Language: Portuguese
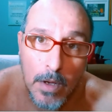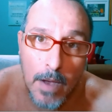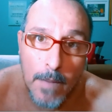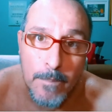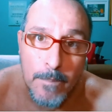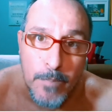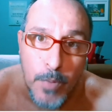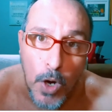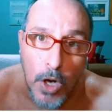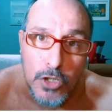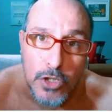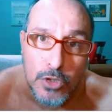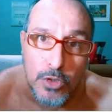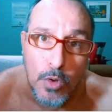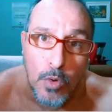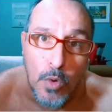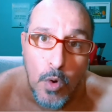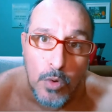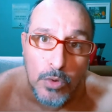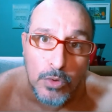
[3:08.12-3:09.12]
posso
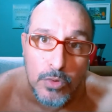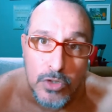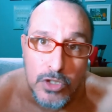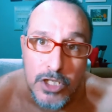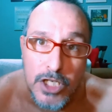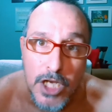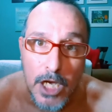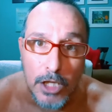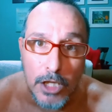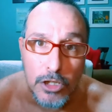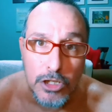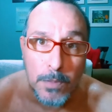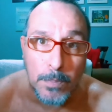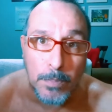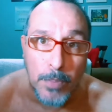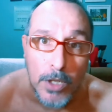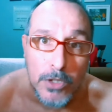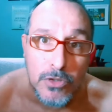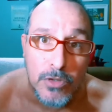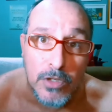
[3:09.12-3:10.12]
conduzi-los,
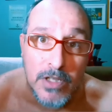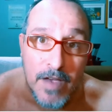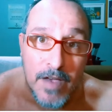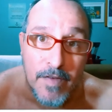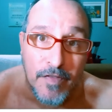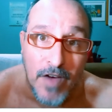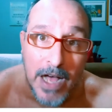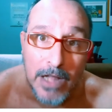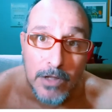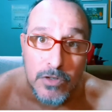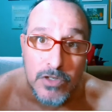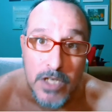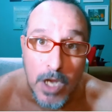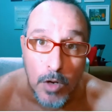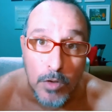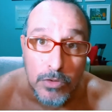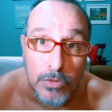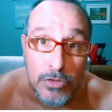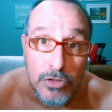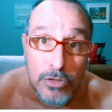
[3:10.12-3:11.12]
posso levá-los a
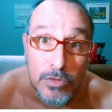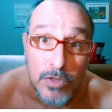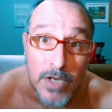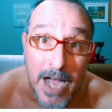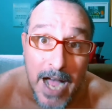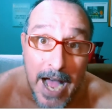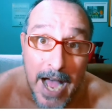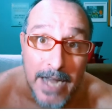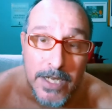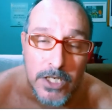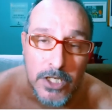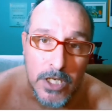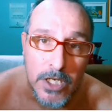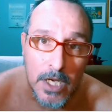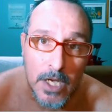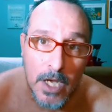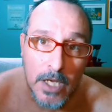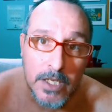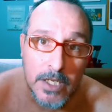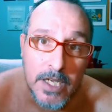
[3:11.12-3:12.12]
outros lugares
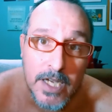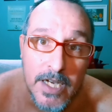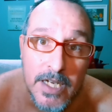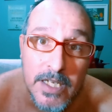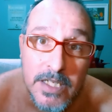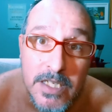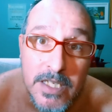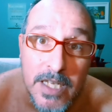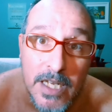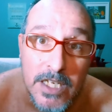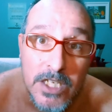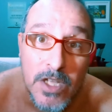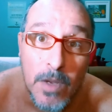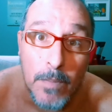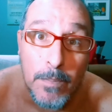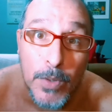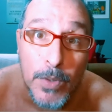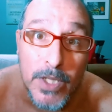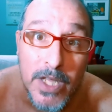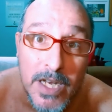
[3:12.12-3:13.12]
que antes eles não
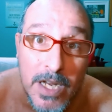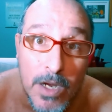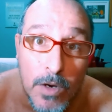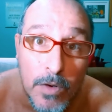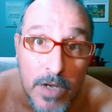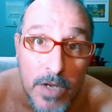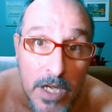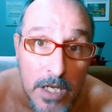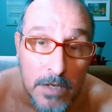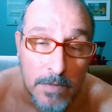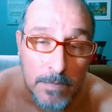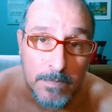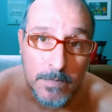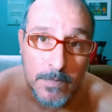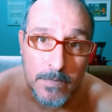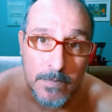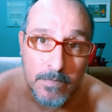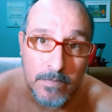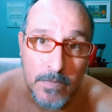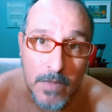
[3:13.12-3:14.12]
poderiam ir,
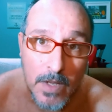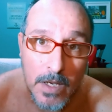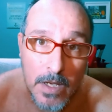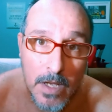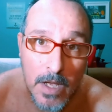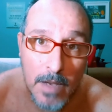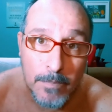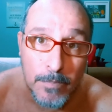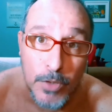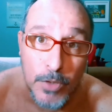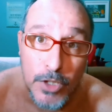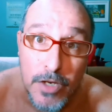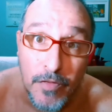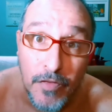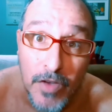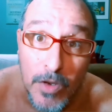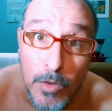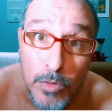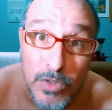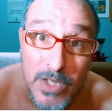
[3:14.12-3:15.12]
por
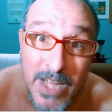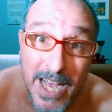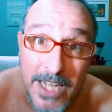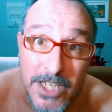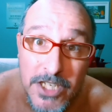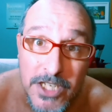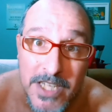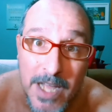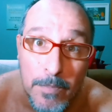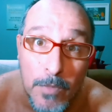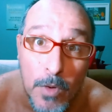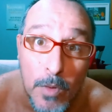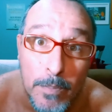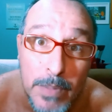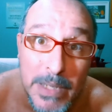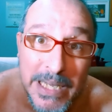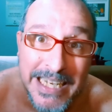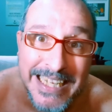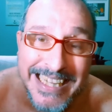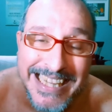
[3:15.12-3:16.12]
dificuldade na
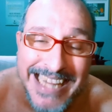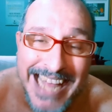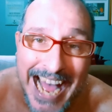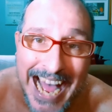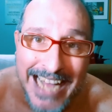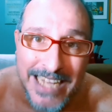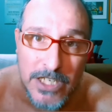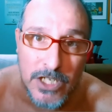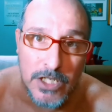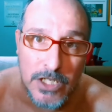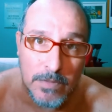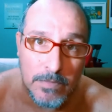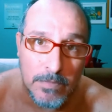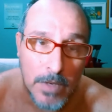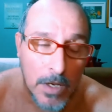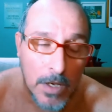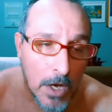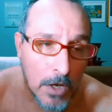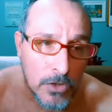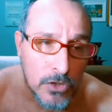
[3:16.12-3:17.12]
mobilidade,
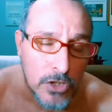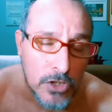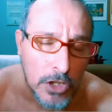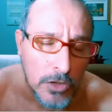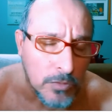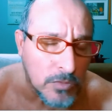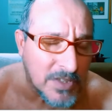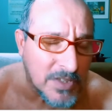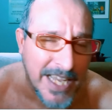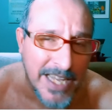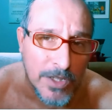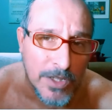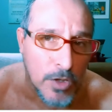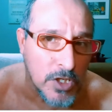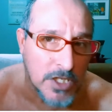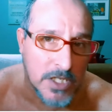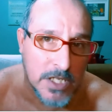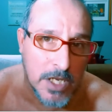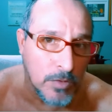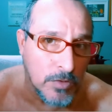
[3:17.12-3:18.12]
o senhor não tem
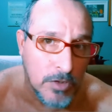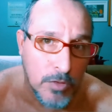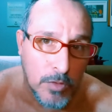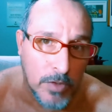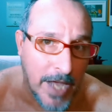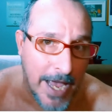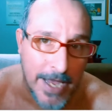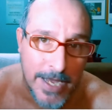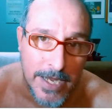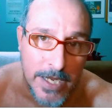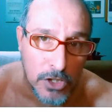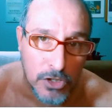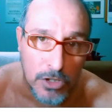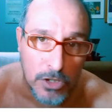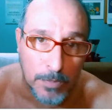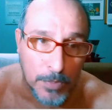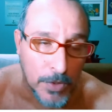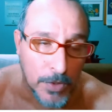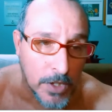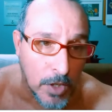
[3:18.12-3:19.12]
noção do que é isso,
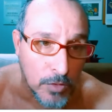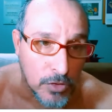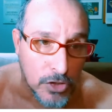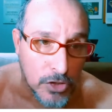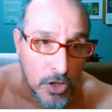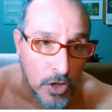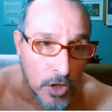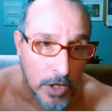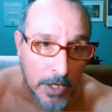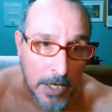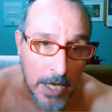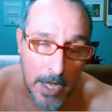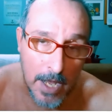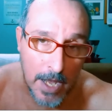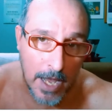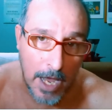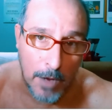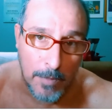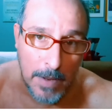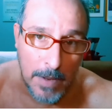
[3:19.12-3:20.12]
porque o senhor
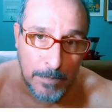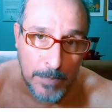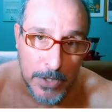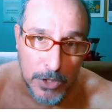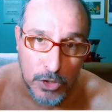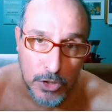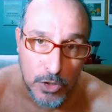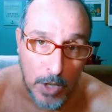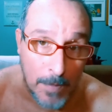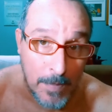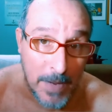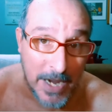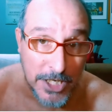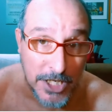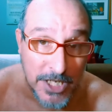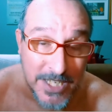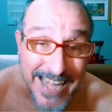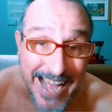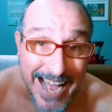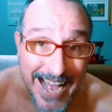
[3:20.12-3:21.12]
é uma pessoa
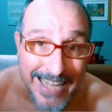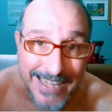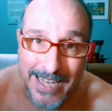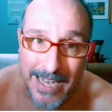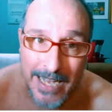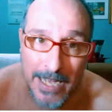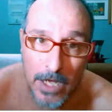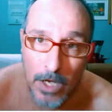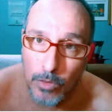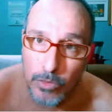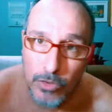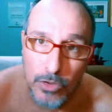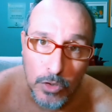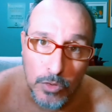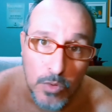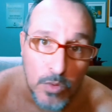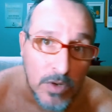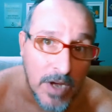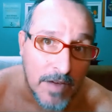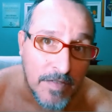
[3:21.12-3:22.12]
abastada, o senhor
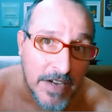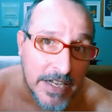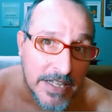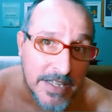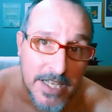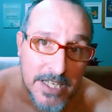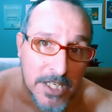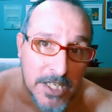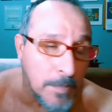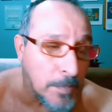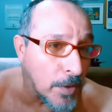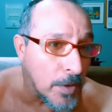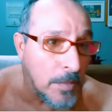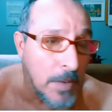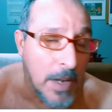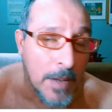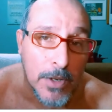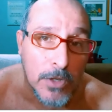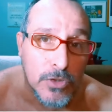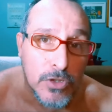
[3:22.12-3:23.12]
nunca vai ter esse
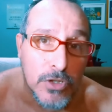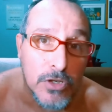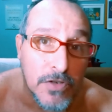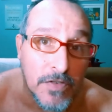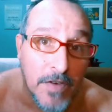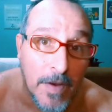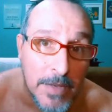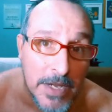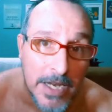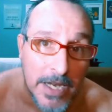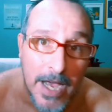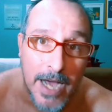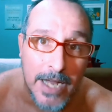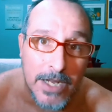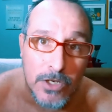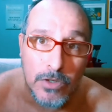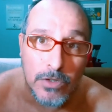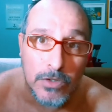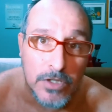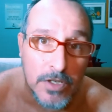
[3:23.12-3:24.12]
problema com seus familiares
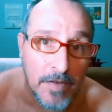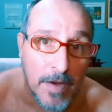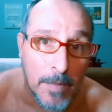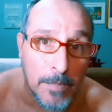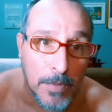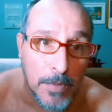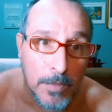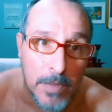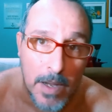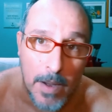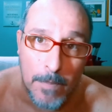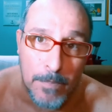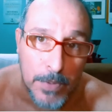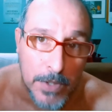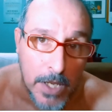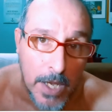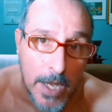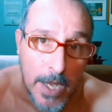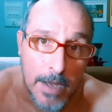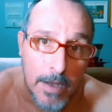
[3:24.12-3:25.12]
quando tiver problema,
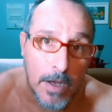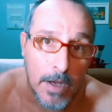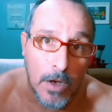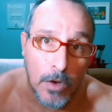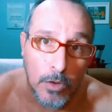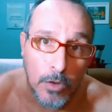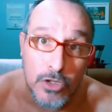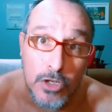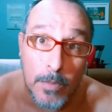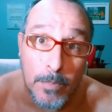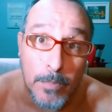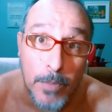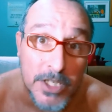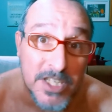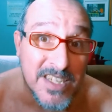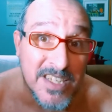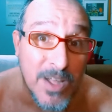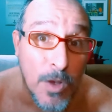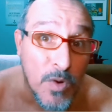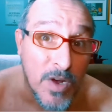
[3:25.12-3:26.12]
porque o senhor pode
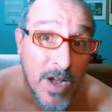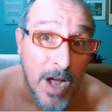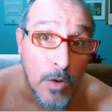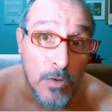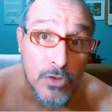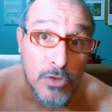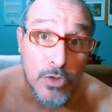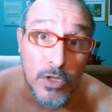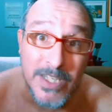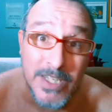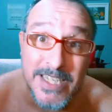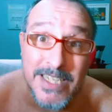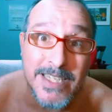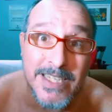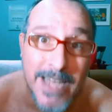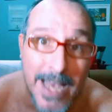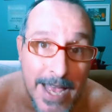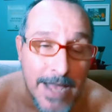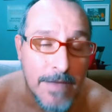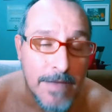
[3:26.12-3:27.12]
ter o carro que o senhor
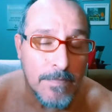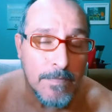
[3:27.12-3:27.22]
quiser,